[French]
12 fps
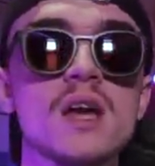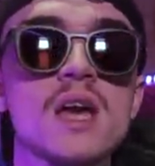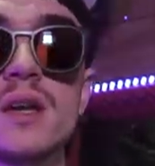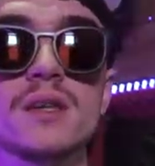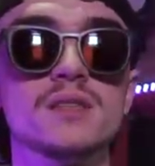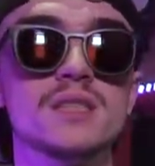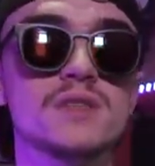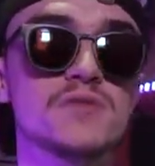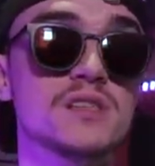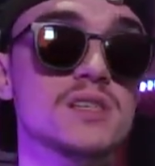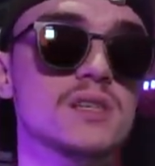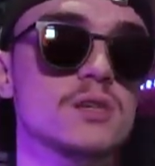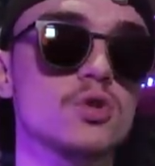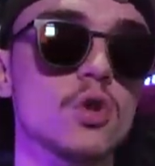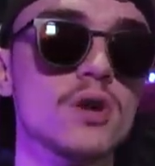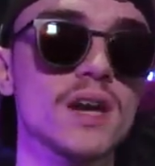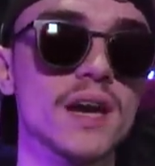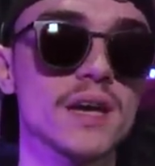eh bien, difficile de
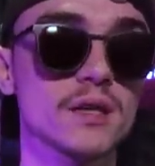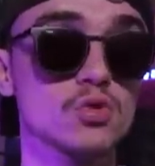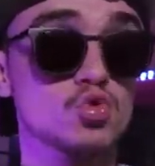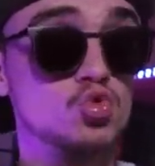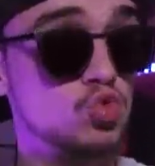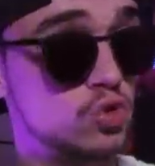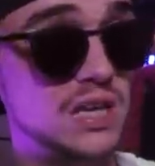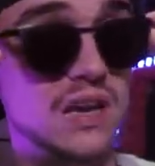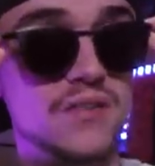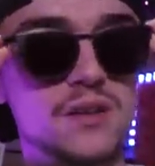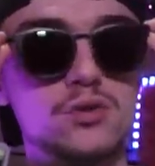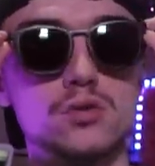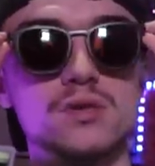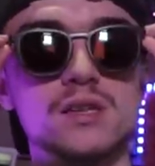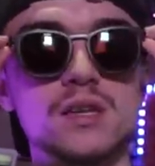recréer tout ce travail sur